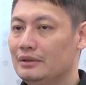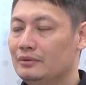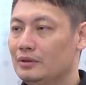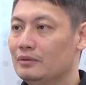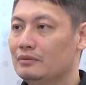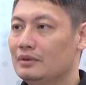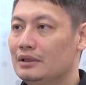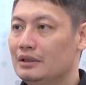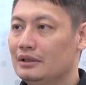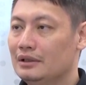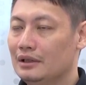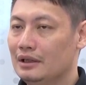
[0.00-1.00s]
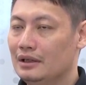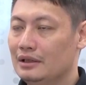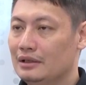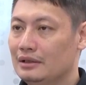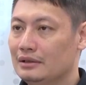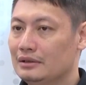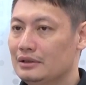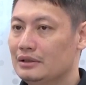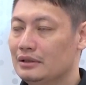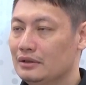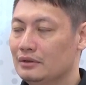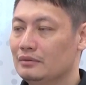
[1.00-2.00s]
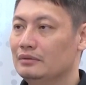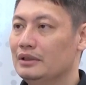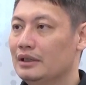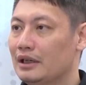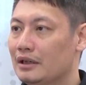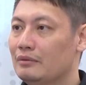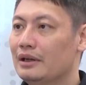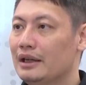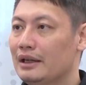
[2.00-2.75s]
tiếp tục à, sử dụng những cái công